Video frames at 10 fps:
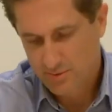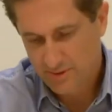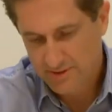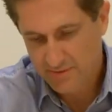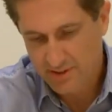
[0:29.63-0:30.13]

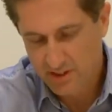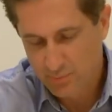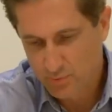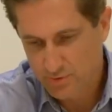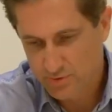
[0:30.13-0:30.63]
nós
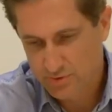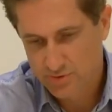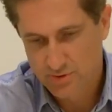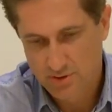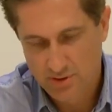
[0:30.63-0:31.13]

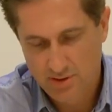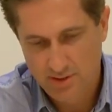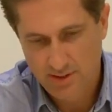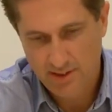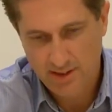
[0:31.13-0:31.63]
ficamos
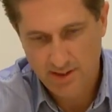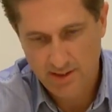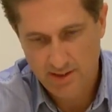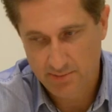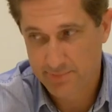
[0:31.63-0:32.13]

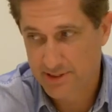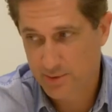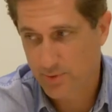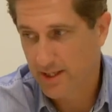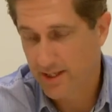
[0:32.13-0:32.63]
é, e
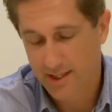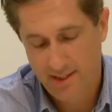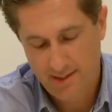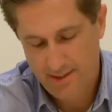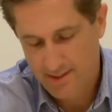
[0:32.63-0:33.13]
Brito é,
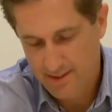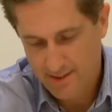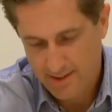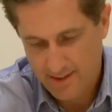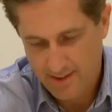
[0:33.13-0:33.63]

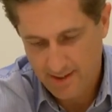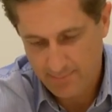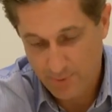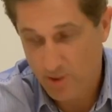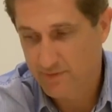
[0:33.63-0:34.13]

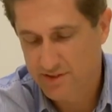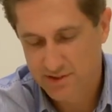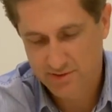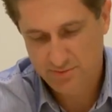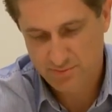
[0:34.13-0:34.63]
é prova
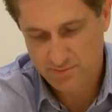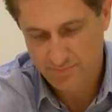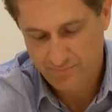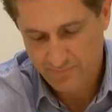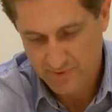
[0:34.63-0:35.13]
disso.
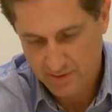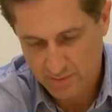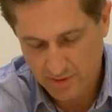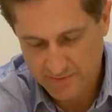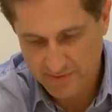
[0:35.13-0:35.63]

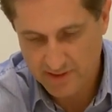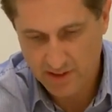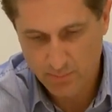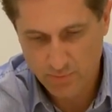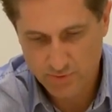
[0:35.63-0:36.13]
Nós
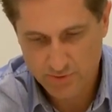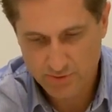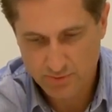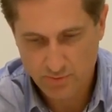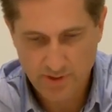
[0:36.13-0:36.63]

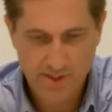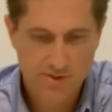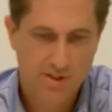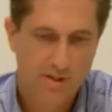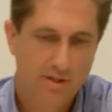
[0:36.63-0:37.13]
ficamos
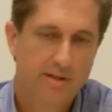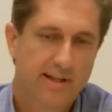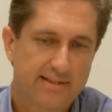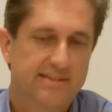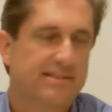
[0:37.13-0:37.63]
durante
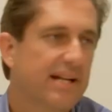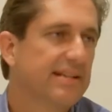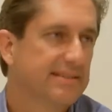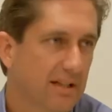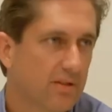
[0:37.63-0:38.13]
esses
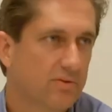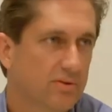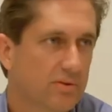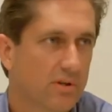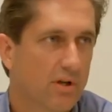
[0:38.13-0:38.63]
três
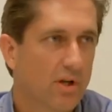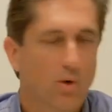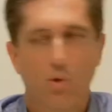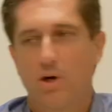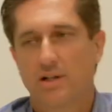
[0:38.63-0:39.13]
anos
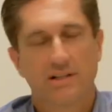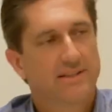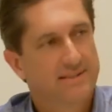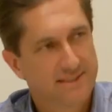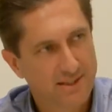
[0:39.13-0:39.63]

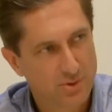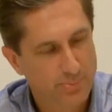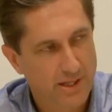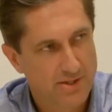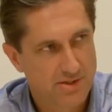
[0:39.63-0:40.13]
organizando o
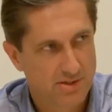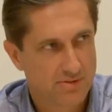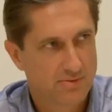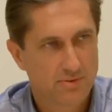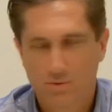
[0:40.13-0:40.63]

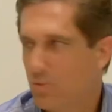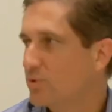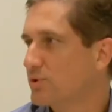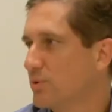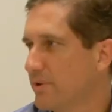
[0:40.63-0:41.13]
partido,
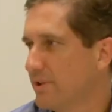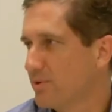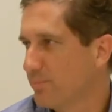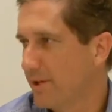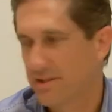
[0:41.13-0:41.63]

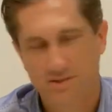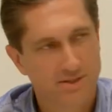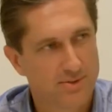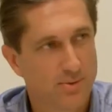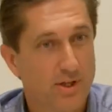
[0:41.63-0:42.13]
construindo o
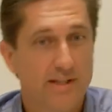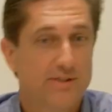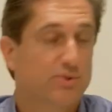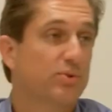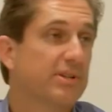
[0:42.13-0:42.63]
partido,
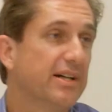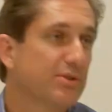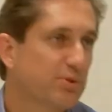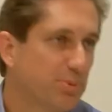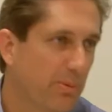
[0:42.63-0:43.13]

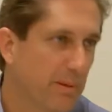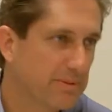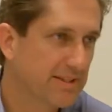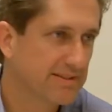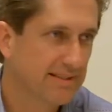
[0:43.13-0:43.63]
estudando os
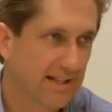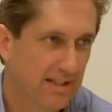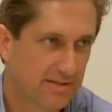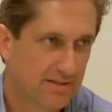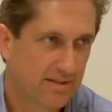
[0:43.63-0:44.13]
problemas da
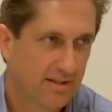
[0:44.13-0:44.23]
cidade.